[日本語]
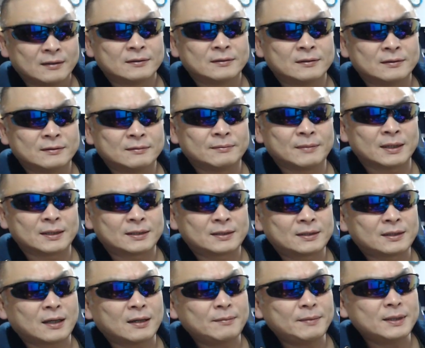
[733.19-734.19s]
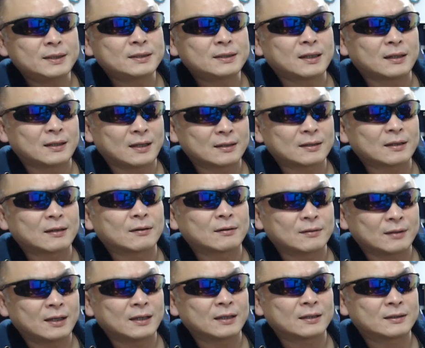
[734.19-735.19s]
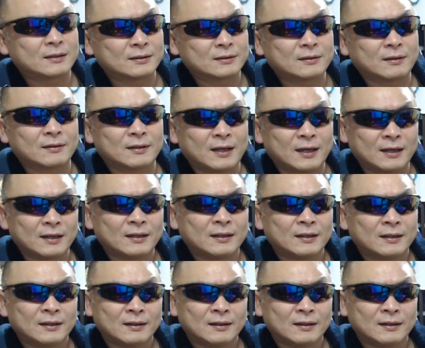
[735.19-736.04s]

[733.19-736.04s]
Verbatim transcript: うん、まあ、しっちゃかめっちゃかなんだろうね、きっとね。